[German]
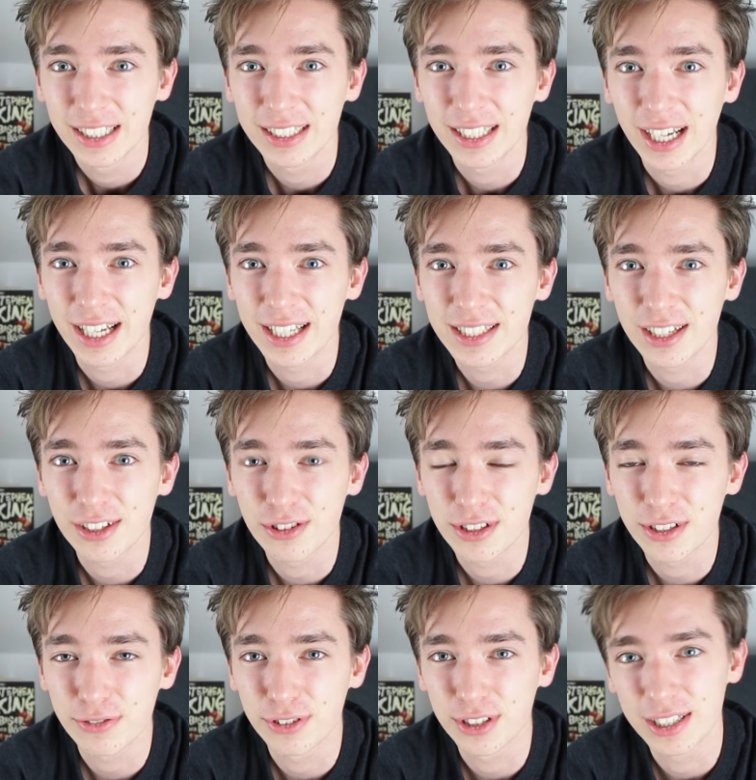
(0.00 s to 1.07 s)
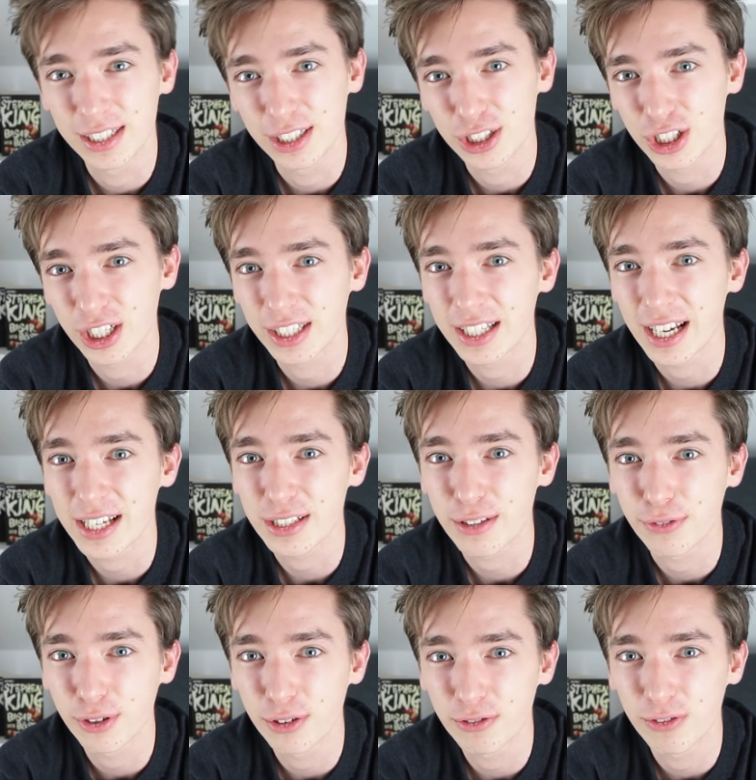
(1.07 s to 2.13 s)
der ist natürlich für diese Geschichte erst
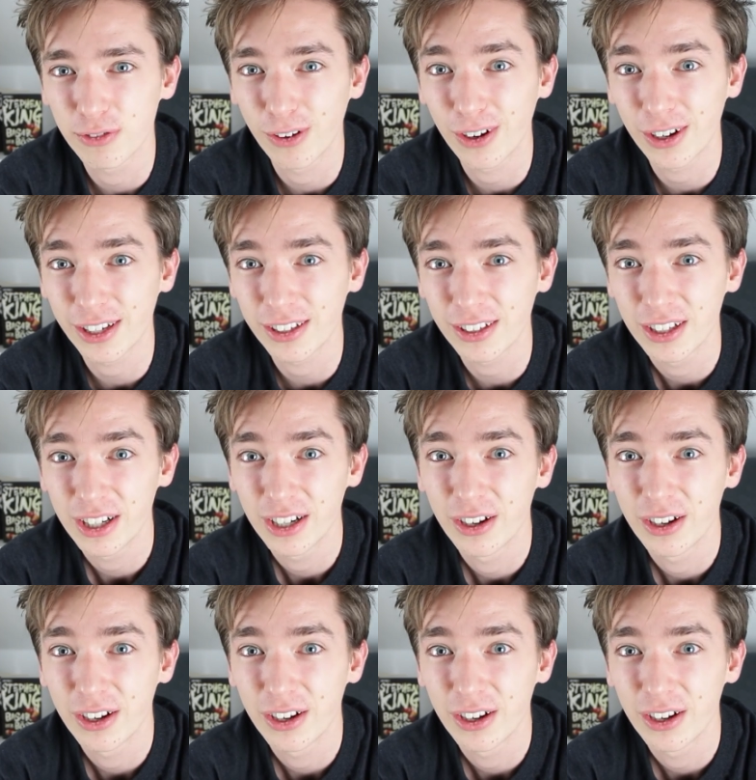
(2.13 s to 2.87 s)
erfunden worden.